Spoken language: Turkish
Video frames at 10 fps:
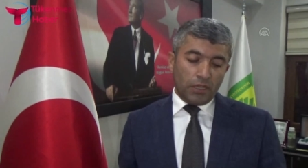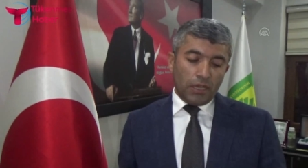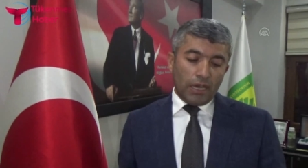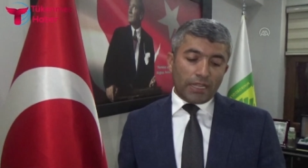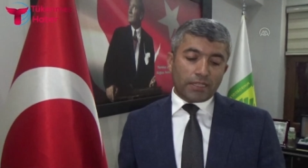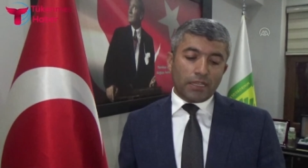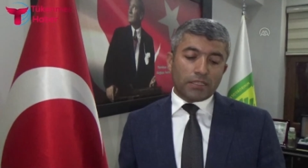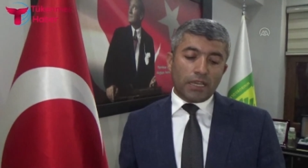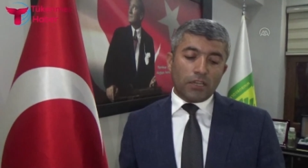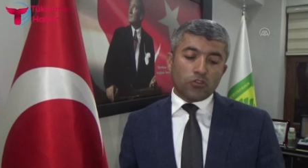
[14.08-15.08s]
Hatta
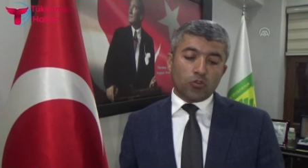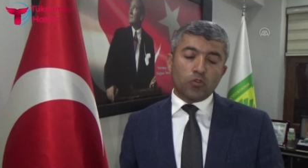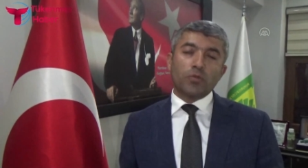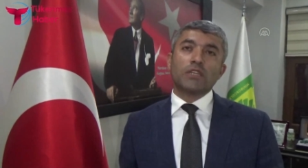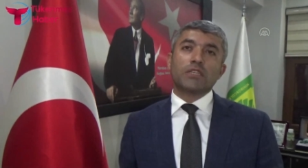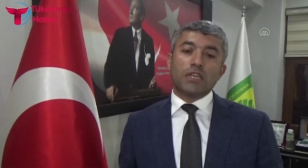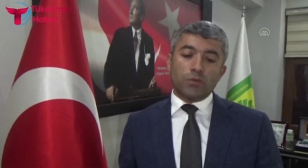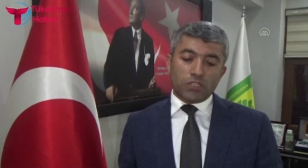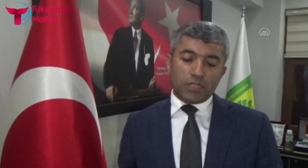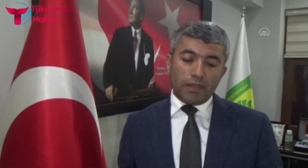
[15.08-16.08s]
Sayın
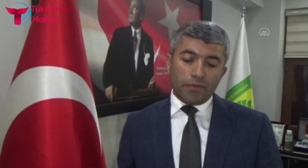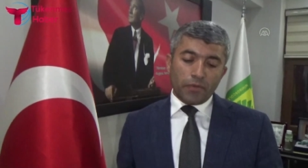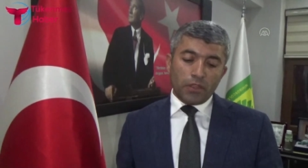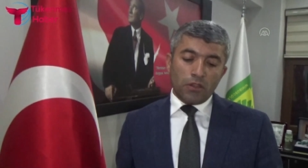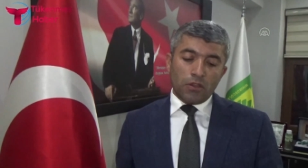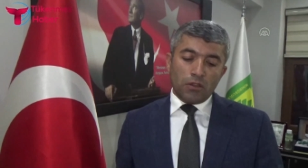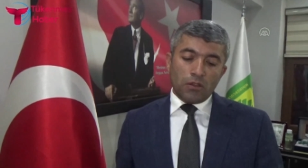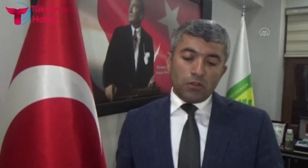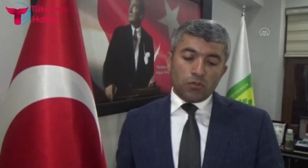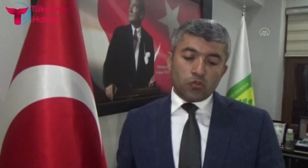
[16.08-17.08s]
Cumhurbaşkanımız da
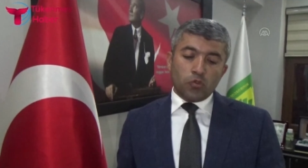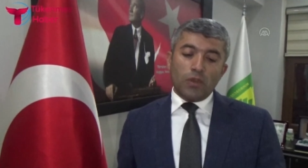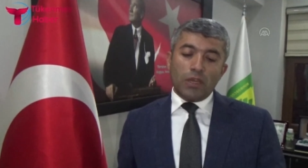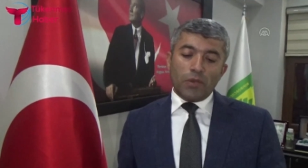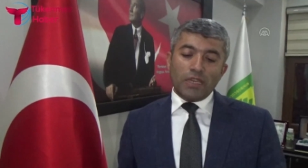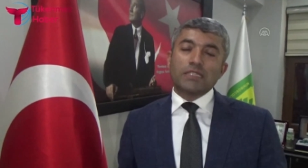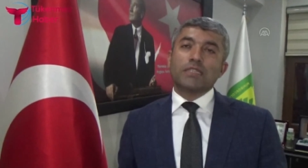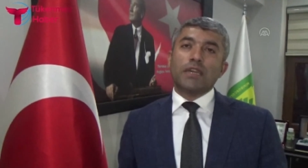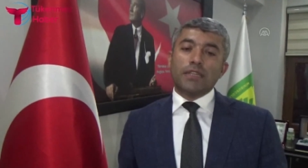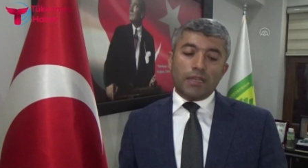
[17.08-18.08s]
cümleme
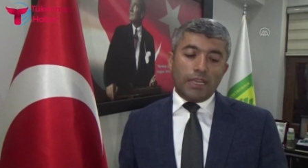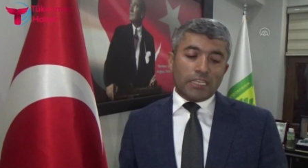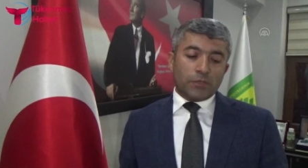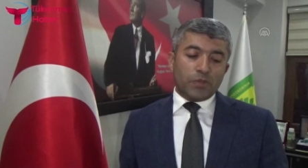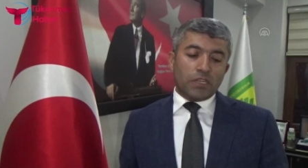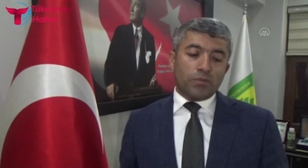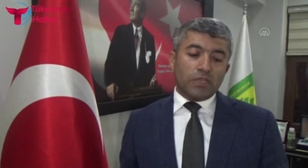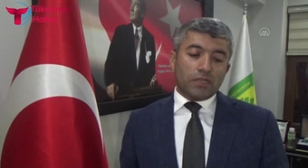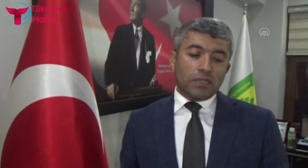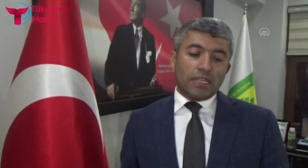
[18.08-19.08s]
istinaden espri
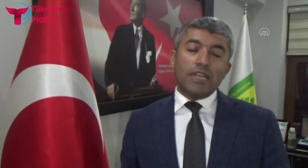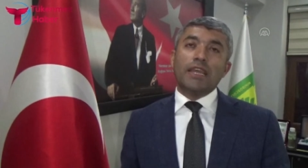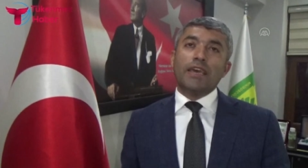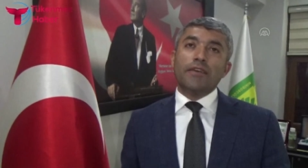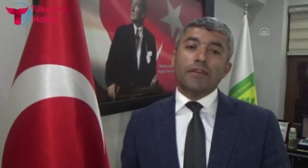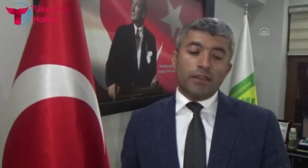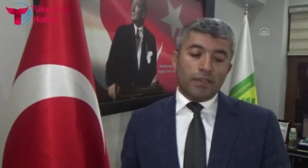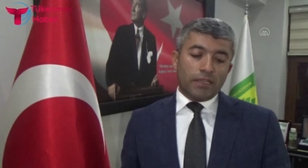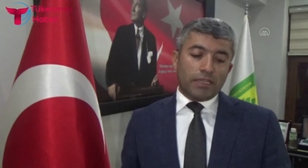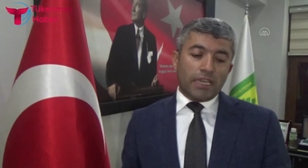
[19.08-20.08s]
bir dille
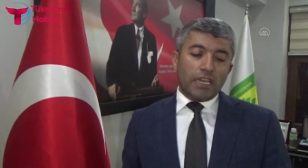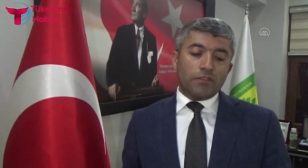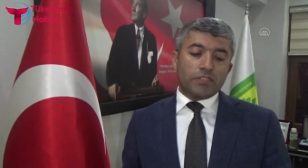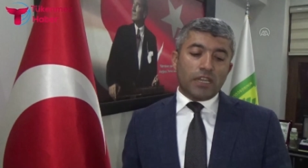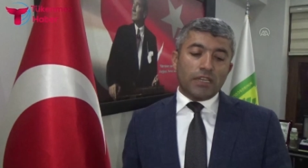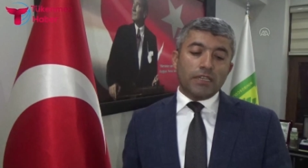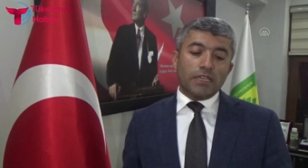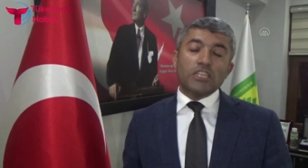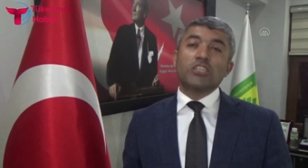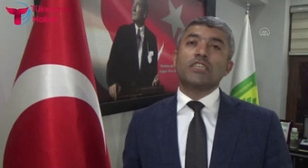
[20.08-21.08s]
keyif çayı
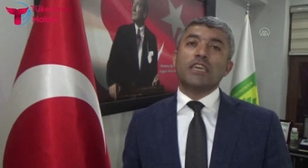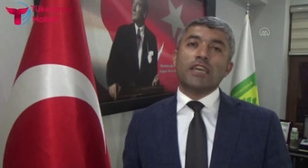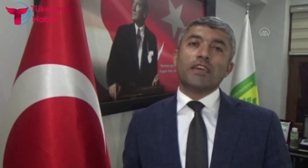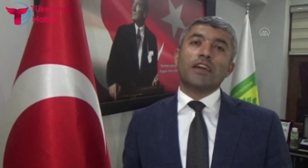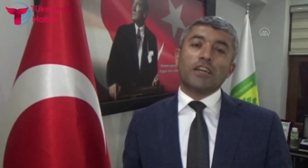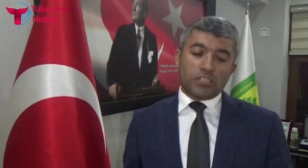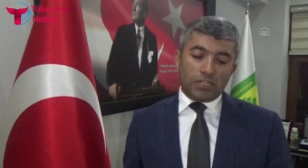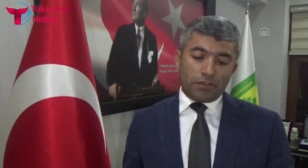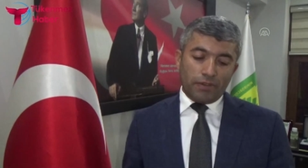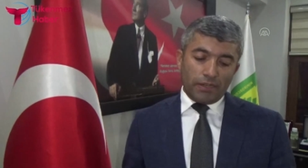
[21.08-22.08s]
iç diyerek
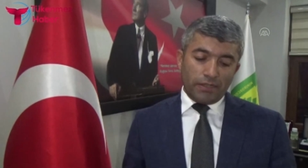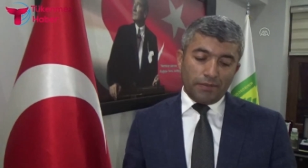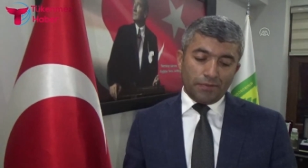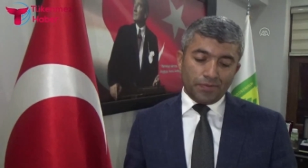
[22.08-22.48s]
karşılık verdi.